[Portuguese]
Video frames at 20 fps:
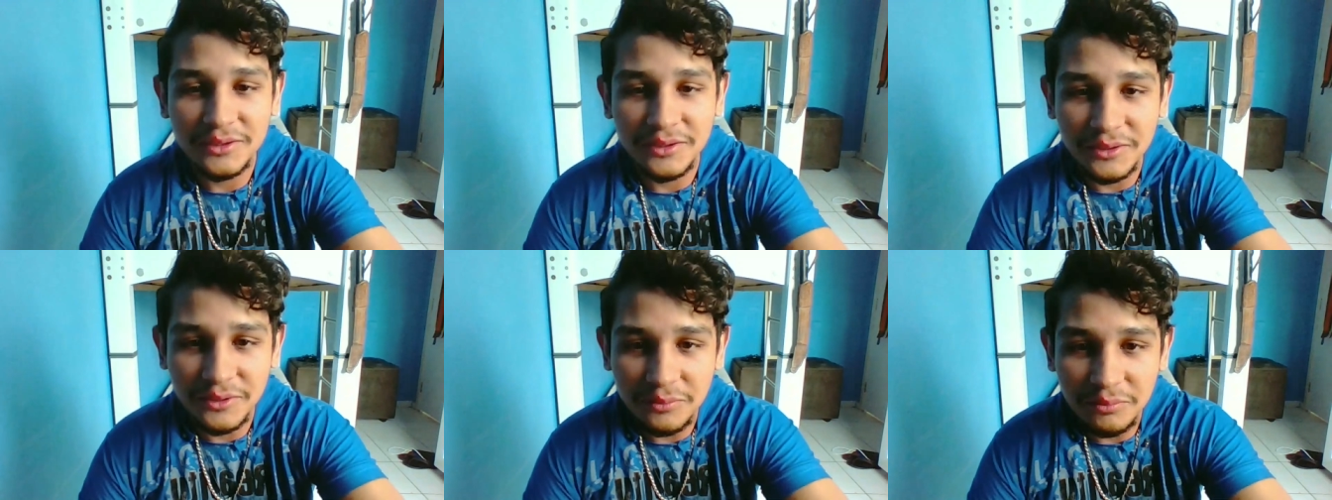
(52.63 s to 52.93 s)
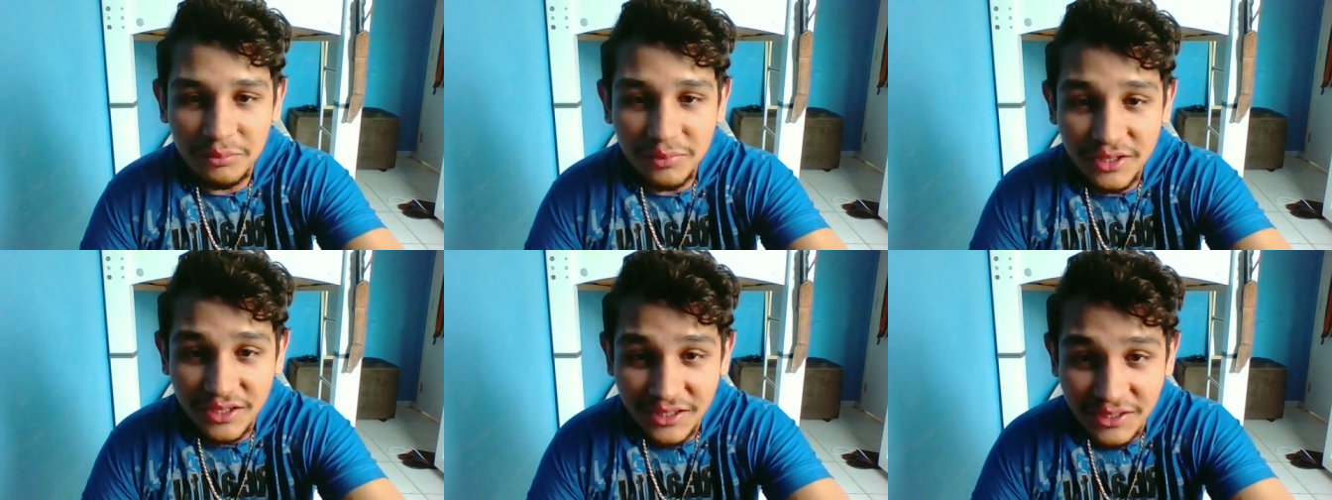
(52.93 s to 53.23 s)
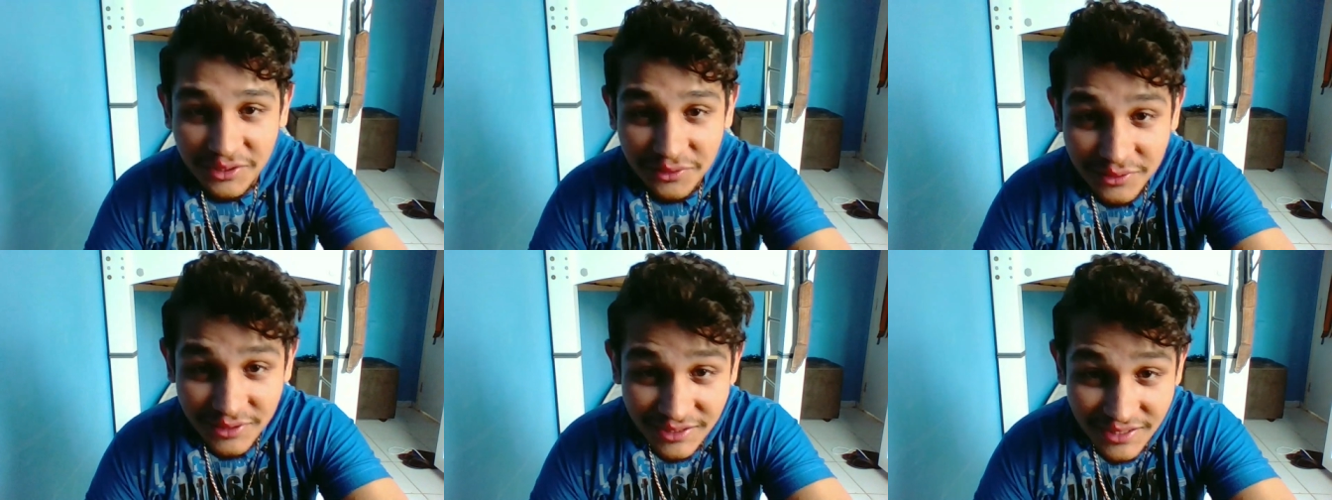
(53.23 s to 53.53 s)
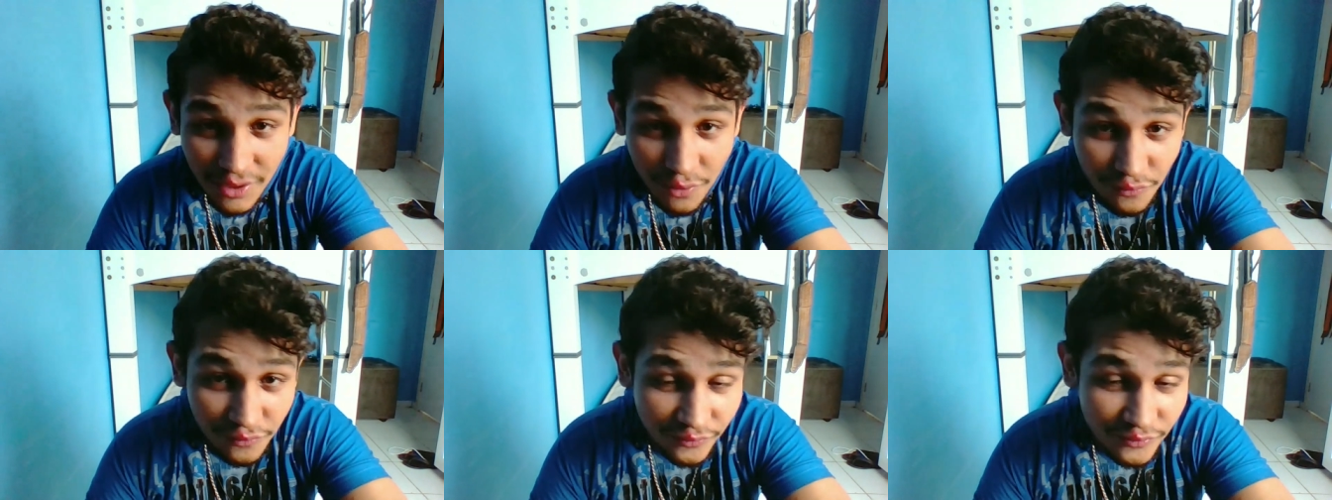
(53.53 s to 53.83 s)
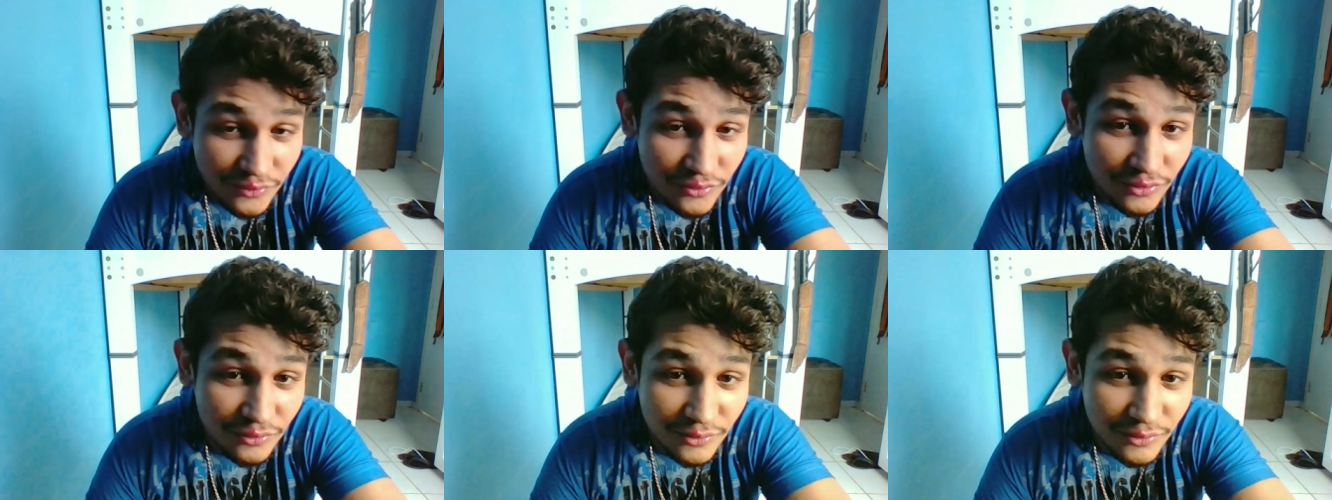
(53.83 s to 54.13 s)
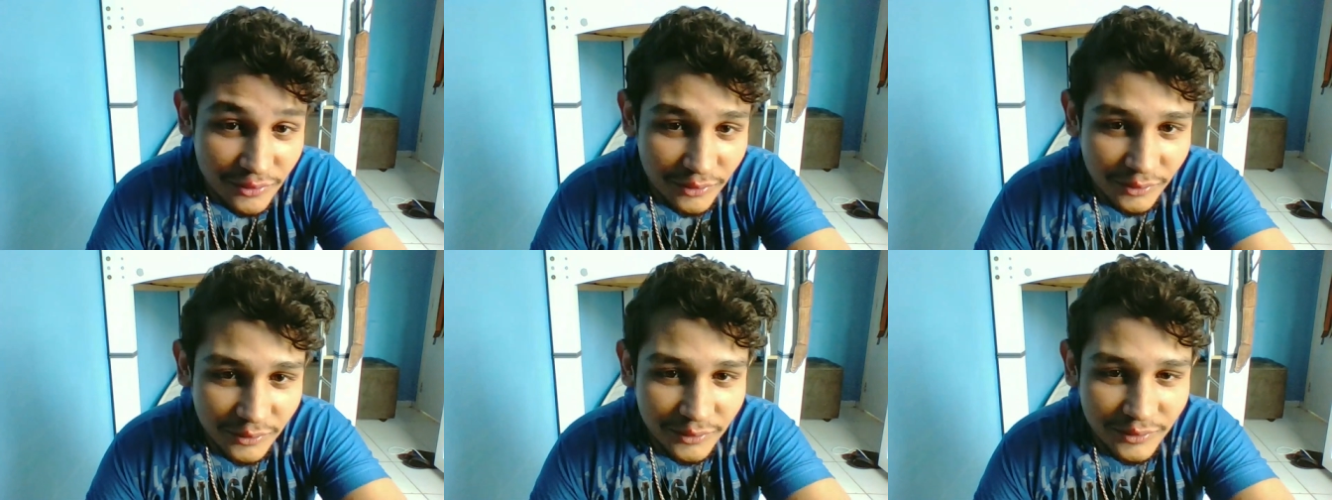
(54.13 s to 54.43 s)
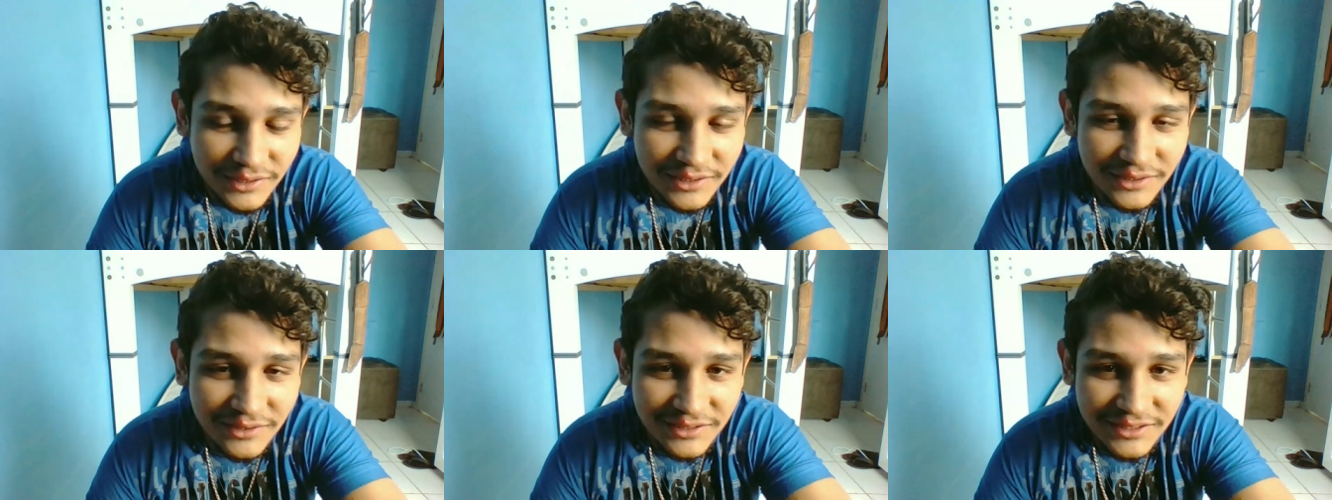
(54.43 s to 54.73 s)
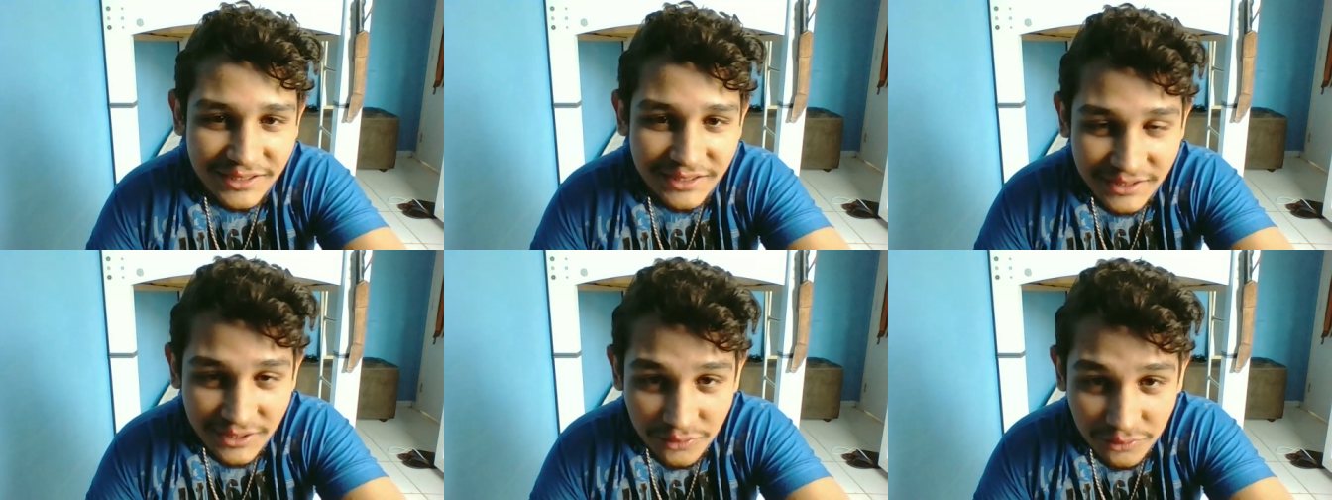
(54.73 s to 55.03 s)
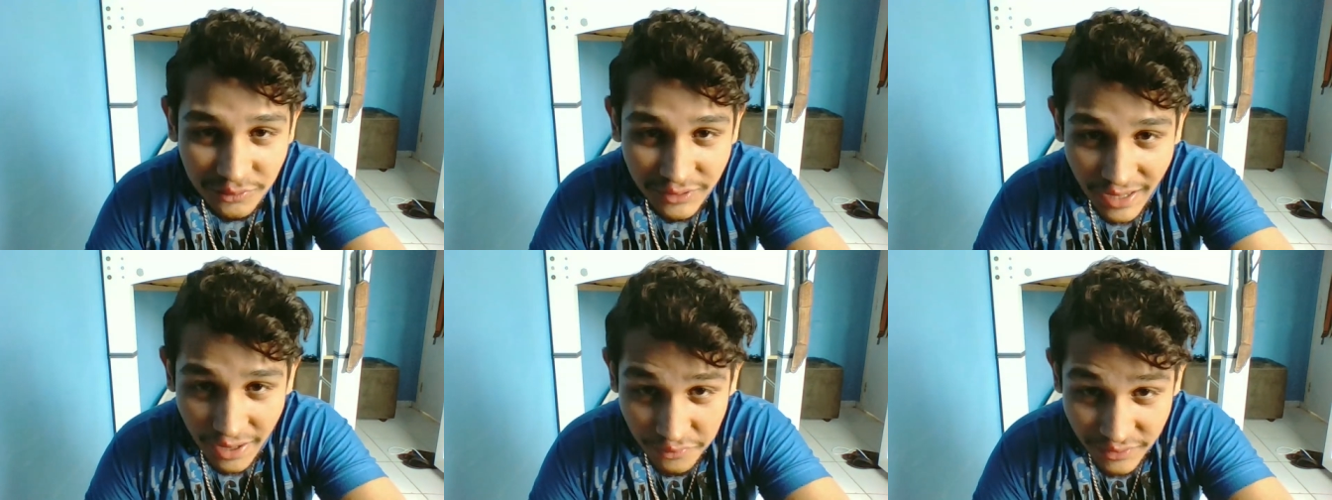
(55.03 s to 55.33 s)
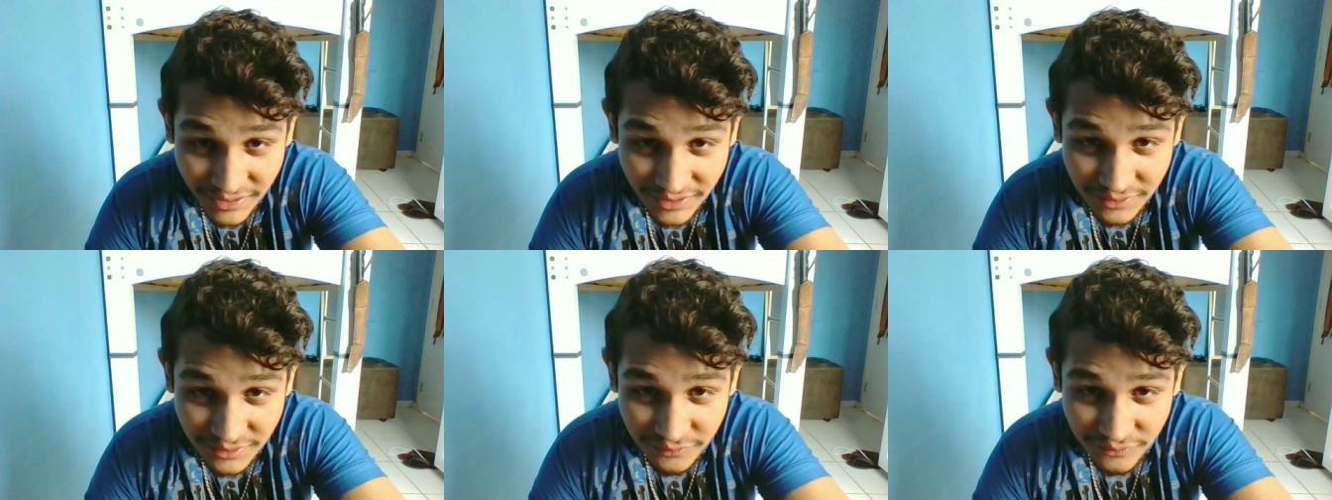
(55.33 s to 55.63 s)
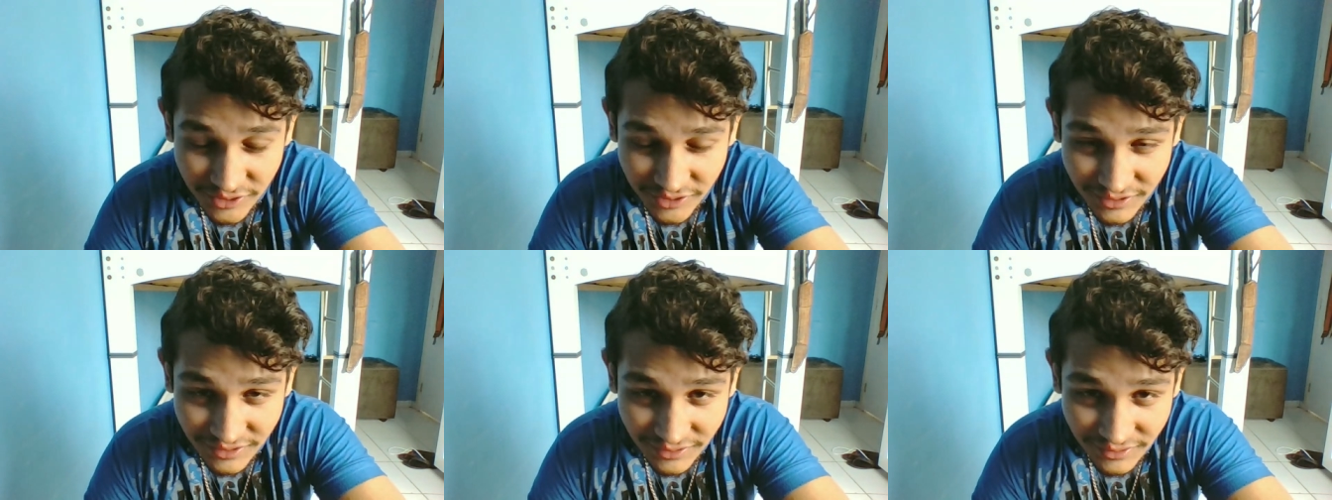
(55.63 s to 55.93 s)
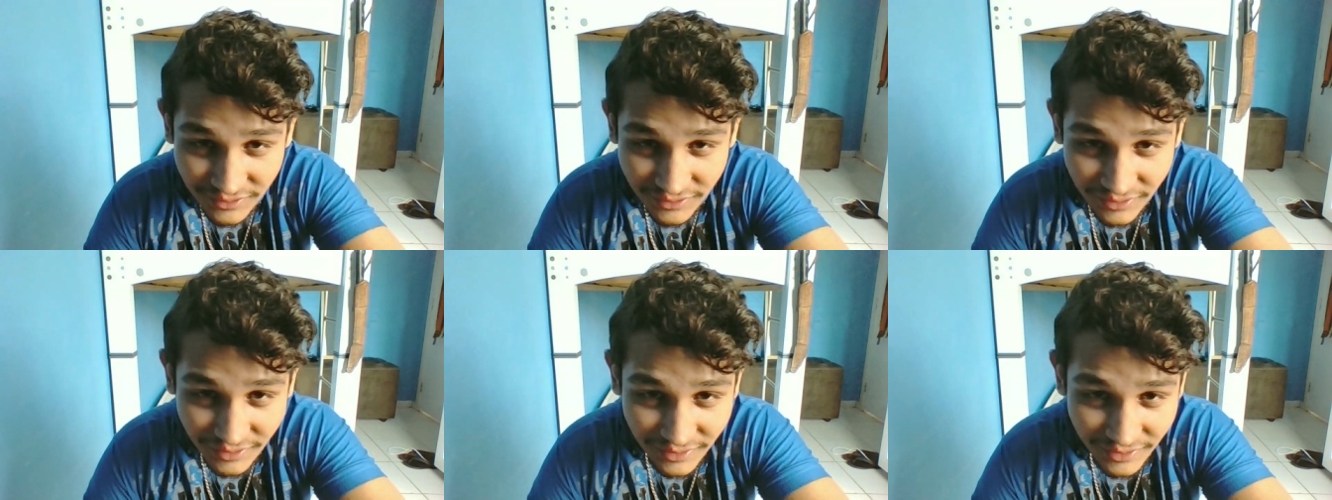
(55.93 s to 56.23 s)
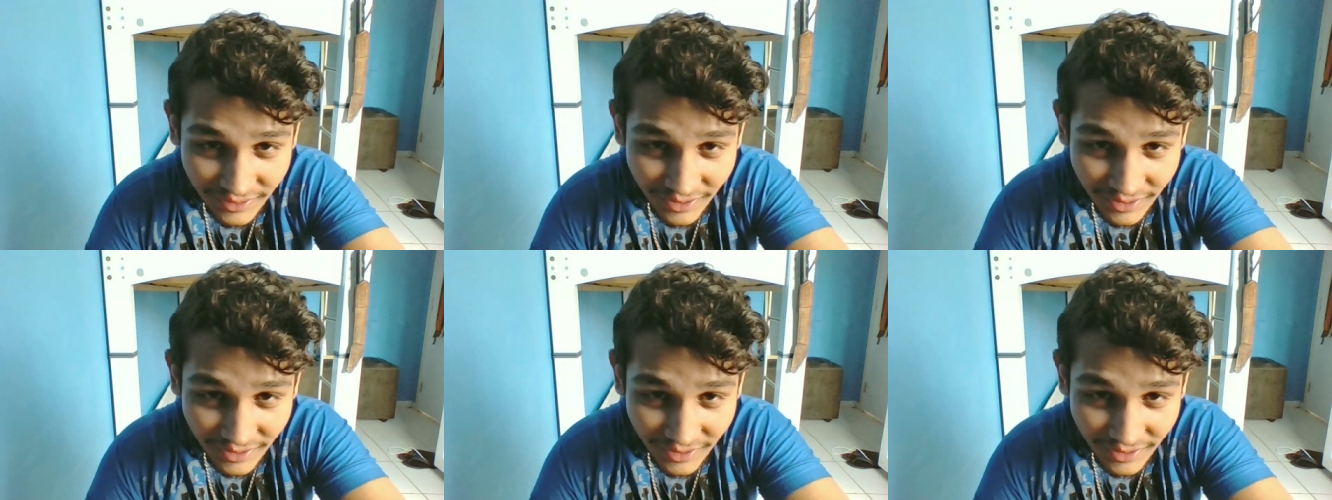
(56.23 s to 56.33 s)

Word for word: Bicho, isso é um furúnculo. E eu sei que se tu caiu nesse vídeo aqui,